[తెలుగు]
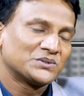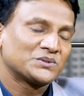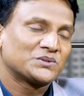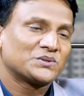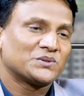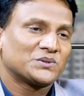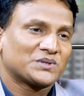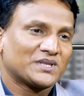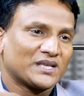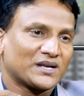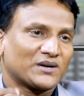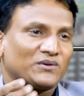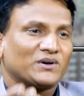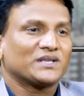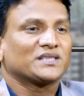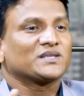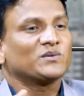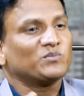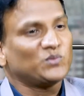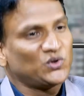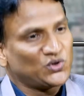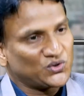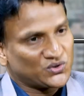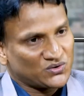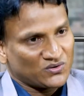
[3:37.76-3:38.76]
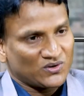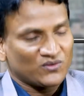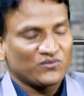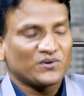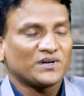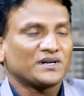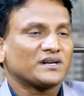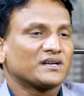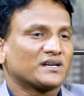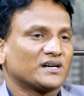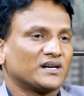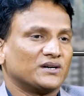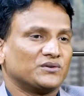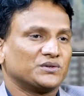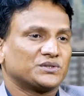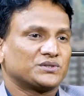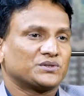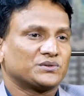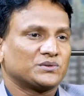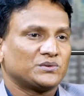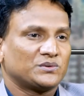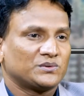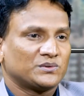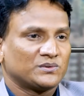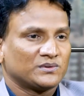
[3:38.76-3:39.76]
సో తర్వాత మ్యూచువల్ ఫండ్
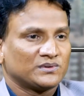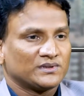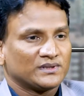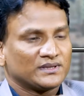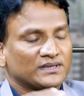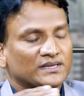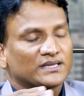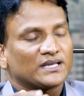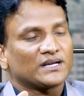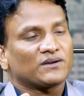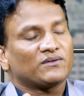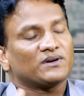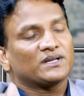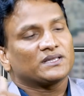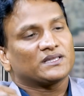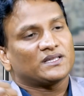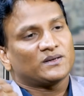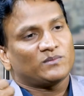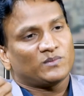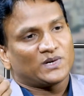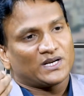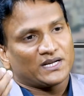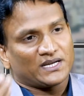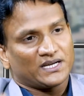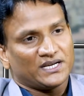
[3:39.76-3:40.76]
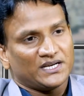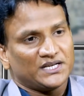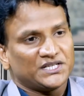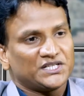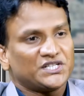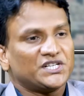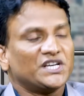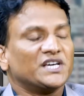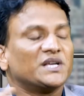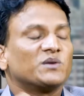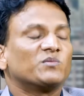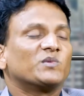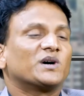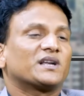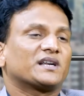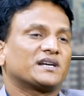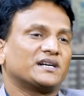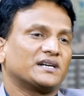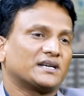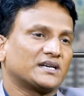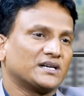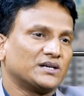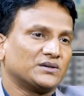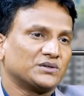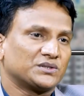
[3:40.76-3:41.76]
కావచ్చు తర్వాత మనకి షేర్
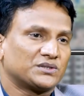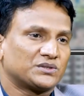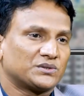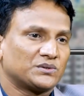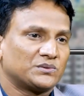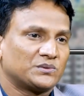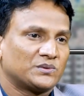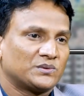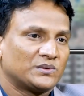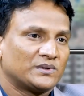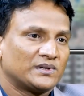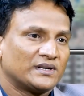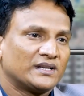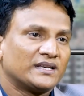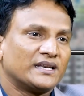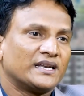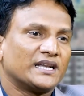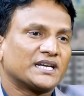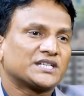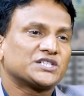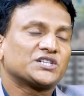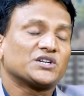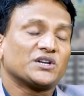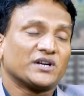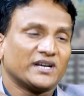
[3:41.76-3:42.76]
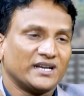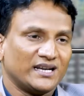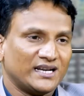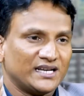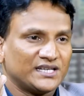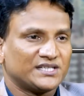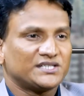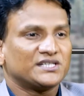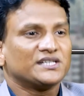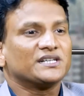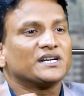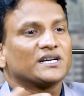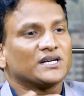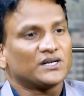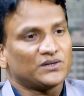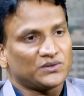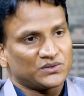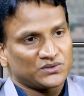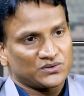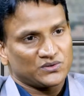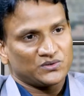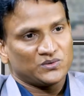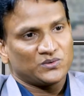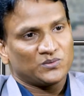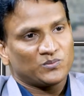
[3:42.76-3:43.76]
మార్కెట్ కావచ్చు నెక్స్ట్ రియల్ ఎస్టేట్
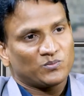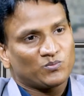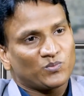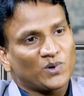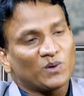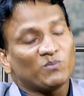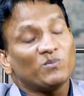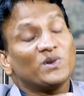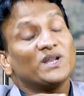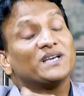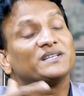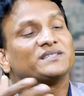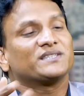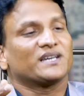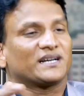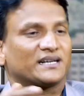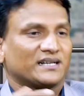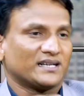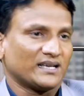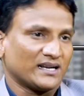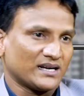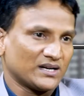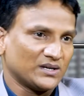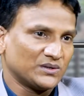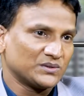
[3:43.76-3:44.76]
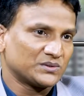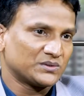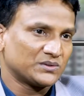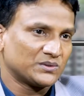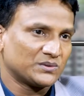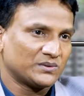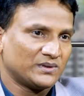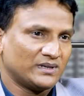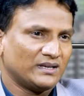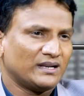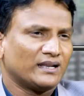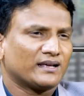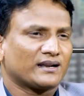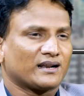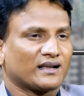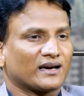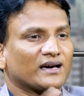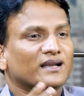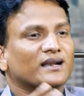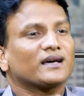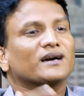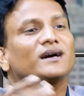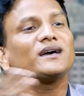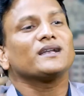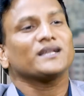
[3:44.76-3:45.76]
కావచ్చు పబ్లిక్ సెక్టర్ కావచ్చు ఇలా
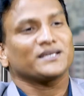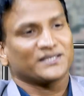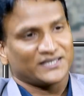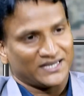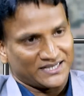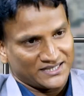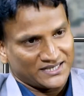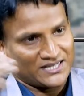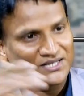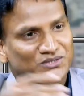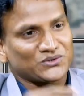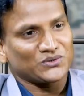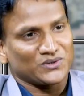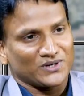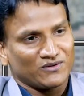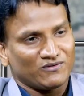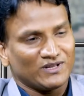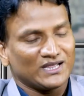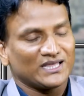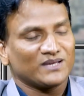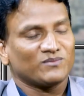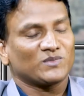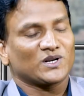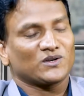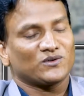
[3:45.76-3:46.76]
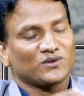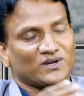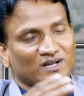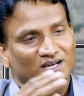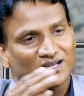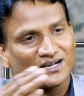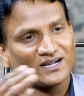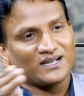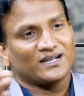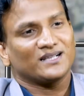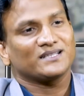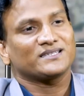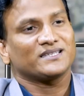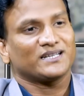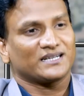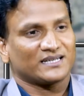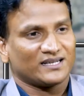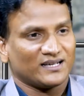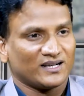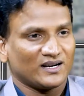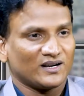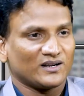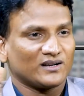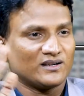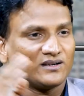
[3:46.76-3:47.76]
రకరకాల సెక్టార్స్ ఉన్నాయి వెళ్తే మనం రకరకాల
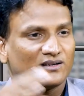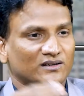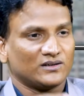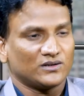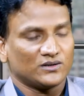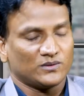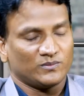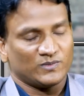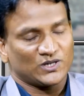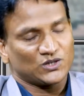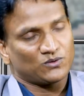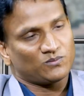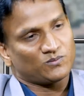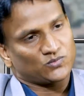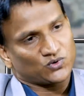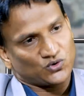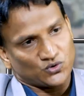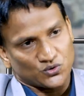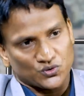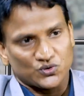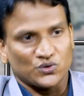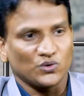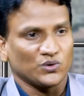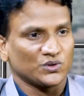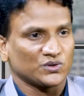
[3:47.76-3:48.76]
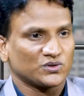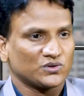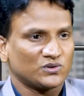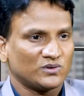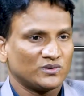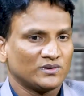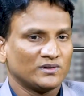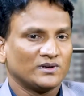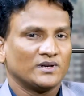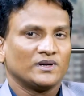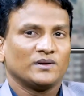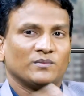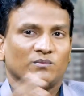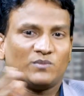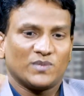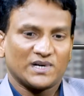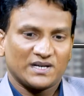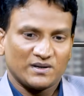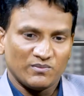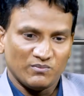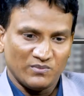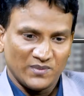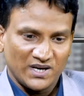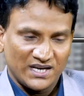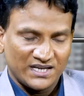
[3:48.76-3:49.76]
సెక్టర్లు మనం చూసుకోవచ్చు
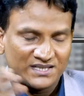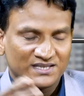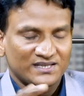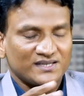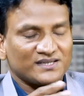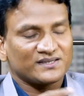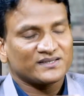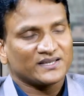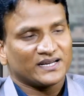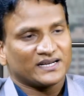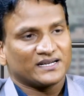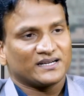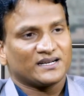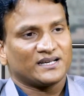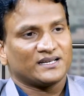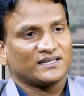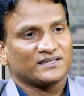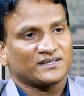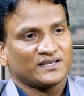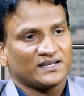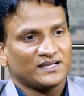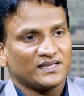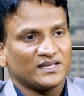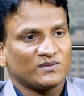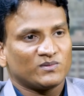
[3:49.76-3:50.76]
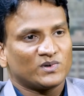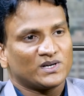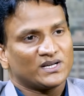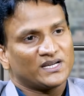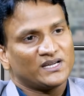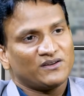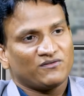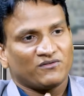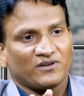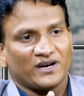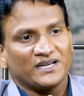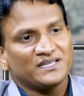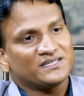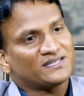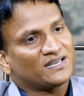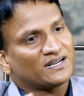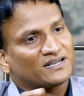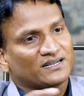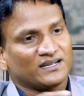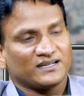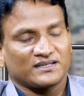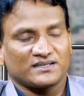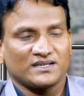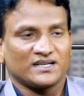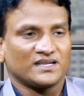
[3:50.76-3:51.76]
బట్ మేజర్ సెక్టార్స్ అయితే మనకి ఫైవ్
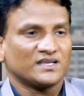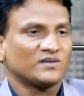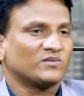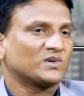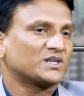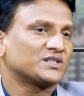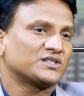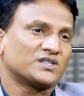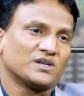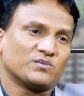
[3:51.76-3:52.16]
సెక్టార్స్ అనేది మనం